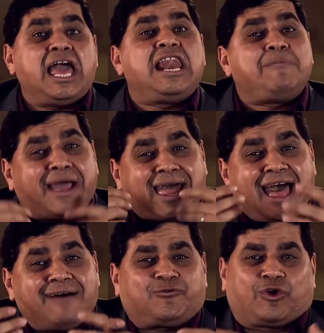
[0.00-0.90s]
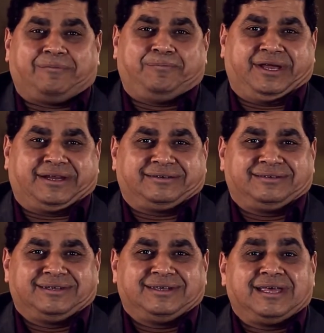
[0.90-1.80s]
اللي بيخافوا ربنا
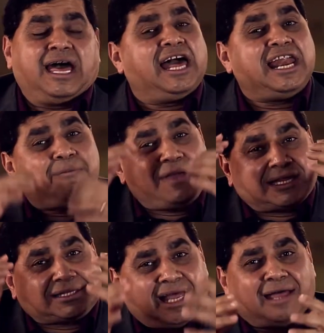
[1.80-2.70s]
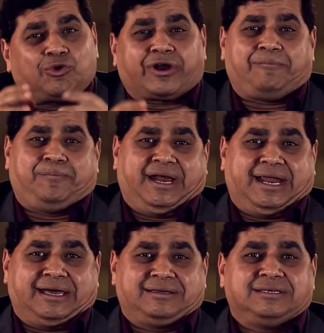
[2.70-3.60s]
اللي بيتقوا
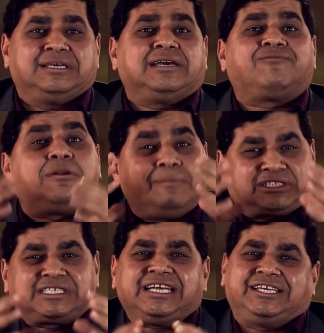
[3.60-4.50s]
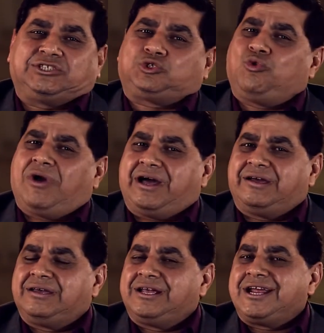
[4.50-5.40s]
ربنا في المسيح يسوع
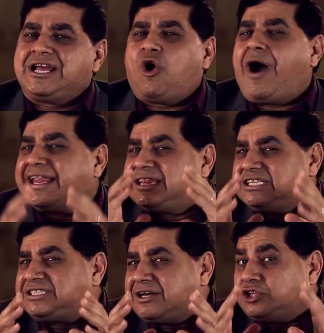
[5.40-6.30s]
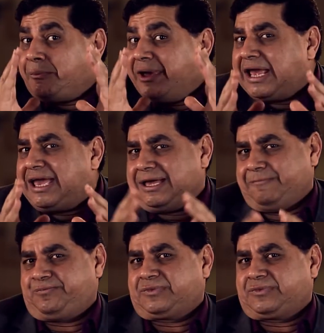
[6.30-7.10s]
أحدثك ضميريا